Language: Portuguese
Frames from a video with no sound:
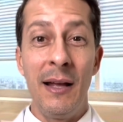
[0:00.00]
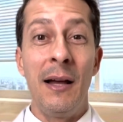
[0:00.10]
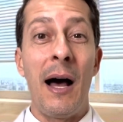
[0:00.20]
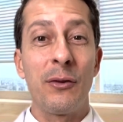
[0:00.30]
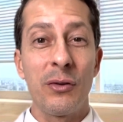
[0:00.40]

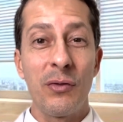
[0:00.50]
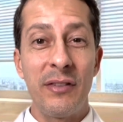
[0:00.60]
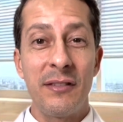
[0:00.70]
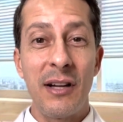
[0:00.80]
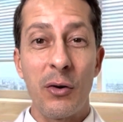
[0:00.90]
A todos
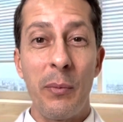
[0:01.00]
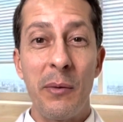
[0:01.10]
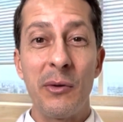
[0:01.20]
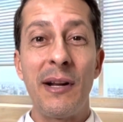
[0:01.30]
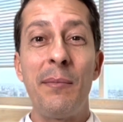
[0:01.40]
vocês que já acompanham
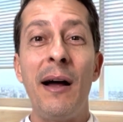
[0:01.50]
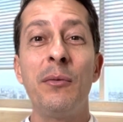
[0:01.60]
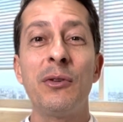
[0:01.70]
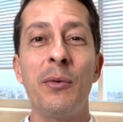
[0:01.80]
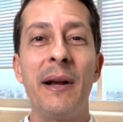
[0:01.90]
meu trabalho,
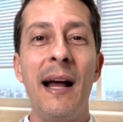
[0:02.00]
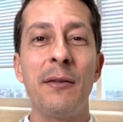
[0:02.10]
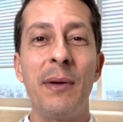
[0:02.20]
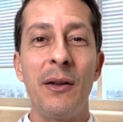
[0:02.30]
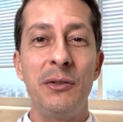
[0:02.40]
muito
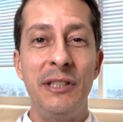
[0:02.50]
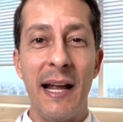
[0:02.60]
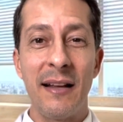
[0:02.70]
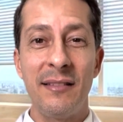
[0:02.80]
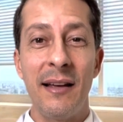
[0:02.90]
obrigado pela
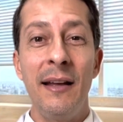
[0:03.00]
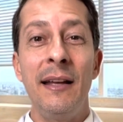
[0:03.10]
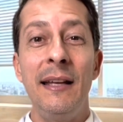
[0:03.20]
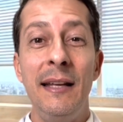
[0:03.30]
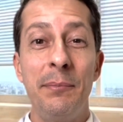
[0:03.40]
audiência
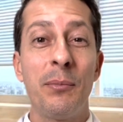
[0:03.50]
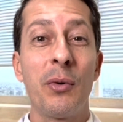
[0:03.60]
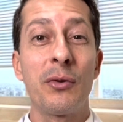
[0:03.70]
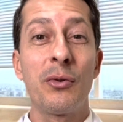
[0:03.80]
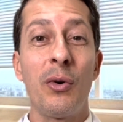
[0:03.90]
e
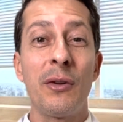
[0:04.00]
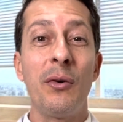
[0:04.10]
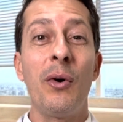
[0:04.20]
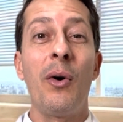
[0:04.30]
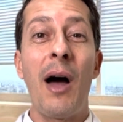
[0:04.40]
por
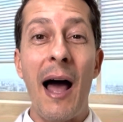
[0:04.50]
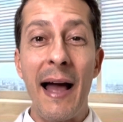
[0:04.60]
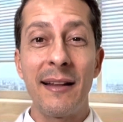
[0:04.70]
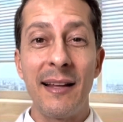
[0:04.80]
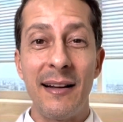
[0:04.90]
todo a
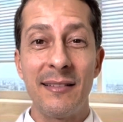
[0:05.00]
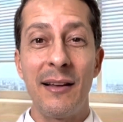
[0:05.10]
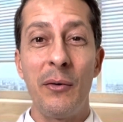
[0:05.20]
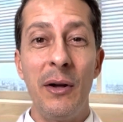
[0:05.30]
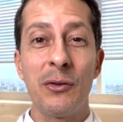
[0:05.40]

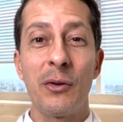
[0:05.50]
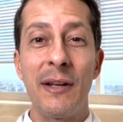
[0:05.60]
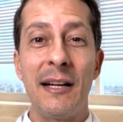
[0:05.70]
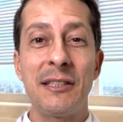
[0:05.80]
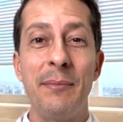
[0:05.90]
interação, todo o
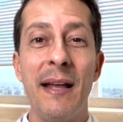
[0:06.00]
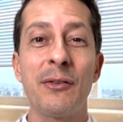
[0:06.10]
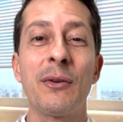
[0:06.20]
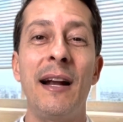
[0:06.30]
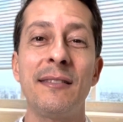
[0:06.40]

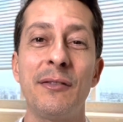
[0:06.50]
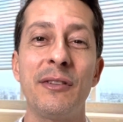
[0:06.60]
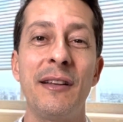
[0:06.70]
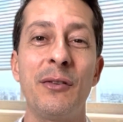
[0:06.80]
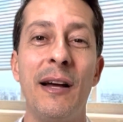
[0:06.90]
engajamento. Graças a
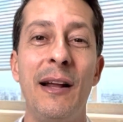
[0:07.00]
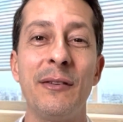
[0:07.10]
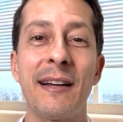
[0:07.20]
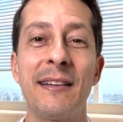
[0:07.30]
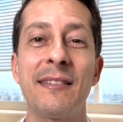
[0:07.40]
vocês o canal
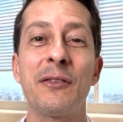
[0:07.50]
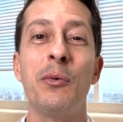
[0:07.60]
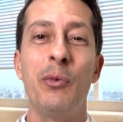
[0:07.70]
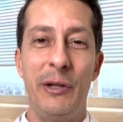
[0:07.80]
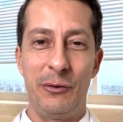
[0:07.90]
está crescendo
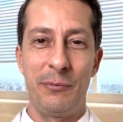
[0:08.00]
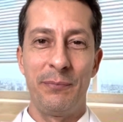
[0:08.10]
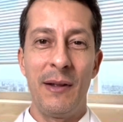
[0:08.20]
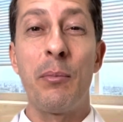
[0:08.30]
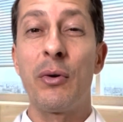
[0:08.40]
muito.
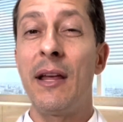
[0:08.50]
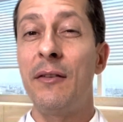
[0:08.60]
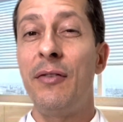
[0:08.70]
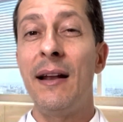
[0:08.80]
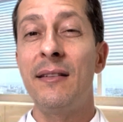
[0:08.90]
Por que, que
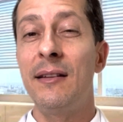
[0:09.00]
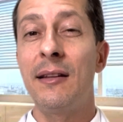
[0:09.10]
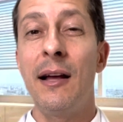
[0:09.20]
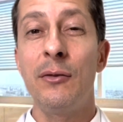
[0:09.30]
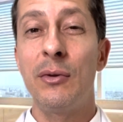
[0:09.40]
fala-se
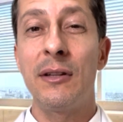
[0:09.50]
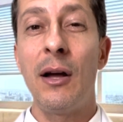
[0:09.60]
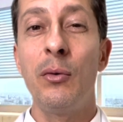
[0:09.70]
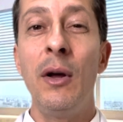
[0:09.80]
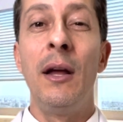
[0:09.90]
tanto,
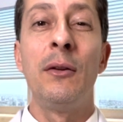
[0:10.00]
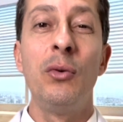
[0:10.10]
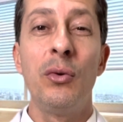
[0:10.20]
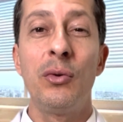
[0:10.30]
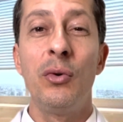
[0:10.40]
então,
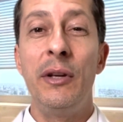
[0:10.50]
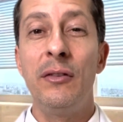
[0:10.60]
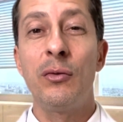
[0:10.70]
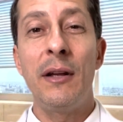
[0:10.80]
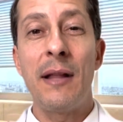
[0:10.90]
do, do
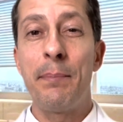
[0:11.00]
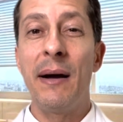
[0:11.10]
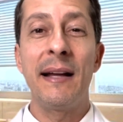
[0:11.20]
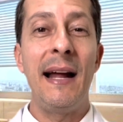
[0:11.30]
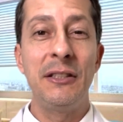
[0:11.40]
risco da, da,
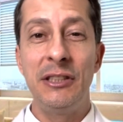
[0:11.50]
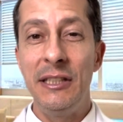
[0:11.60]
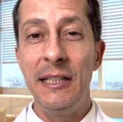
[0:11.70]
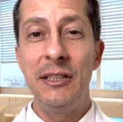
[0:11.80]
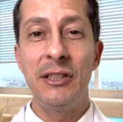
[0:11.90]

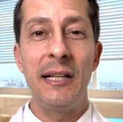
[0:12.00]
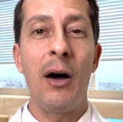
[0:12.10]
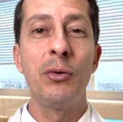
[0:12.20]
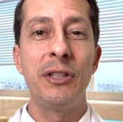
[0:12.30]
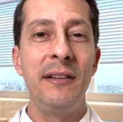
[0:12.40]
pancreatite, né,
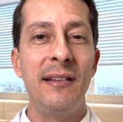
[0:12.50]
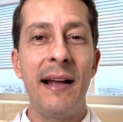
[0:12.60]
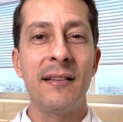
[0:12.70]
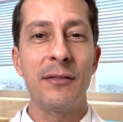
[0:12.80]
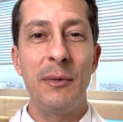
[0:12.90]
ao utilizar
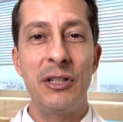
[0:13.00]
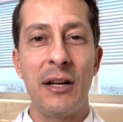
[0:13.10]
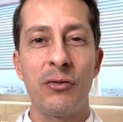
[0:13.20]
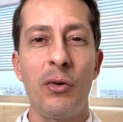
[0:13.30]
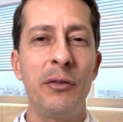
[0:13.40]
essas
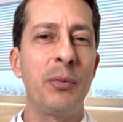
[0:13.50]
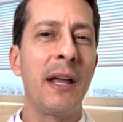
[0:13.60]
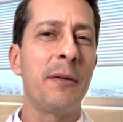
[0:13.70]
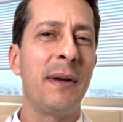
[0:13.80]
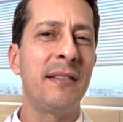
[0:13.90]
medicações? Por
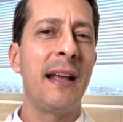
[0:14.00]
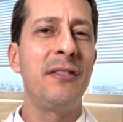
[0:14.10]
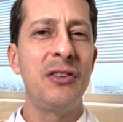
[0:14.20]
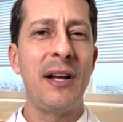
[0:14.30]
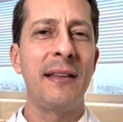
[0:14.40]
que, que
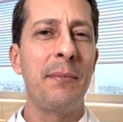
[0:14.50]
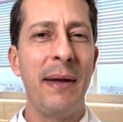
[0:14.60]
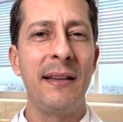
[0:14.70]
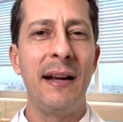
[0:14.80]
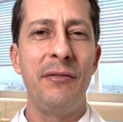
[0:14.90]
pacientes que já têm
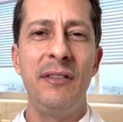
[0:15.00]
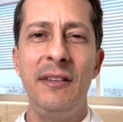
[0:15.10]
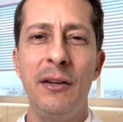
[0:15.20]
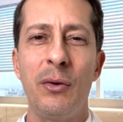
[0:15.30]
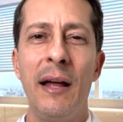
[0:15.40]
pedra na
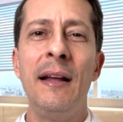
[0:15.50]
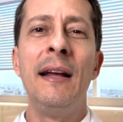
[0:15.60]
vesícula...